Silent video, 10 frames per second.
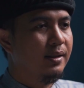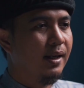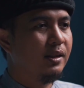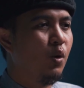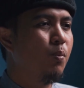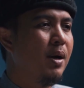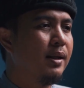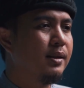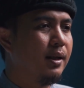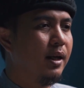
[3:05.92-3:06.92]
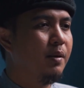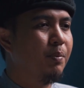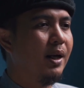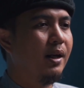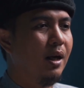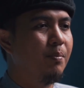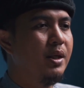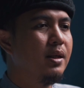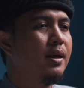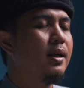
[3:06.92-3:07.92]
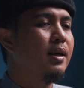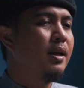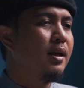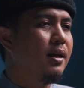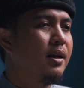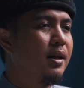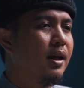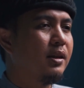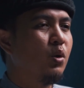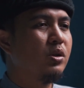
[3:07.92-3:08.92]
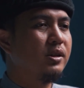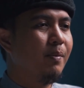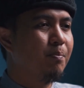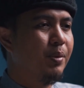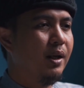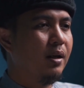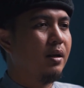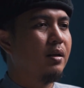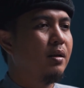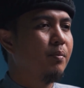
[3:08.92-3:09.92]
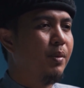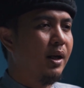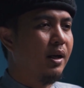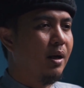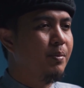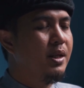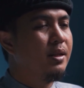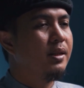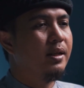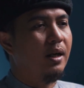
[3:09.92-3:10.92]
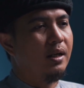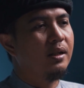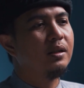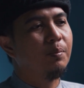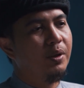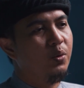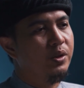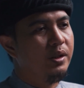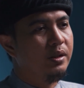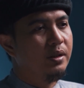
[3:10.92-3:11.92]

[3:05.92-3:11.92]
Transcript: atau materai para nabi atau stempel para nabi tidak akan terpenuhi.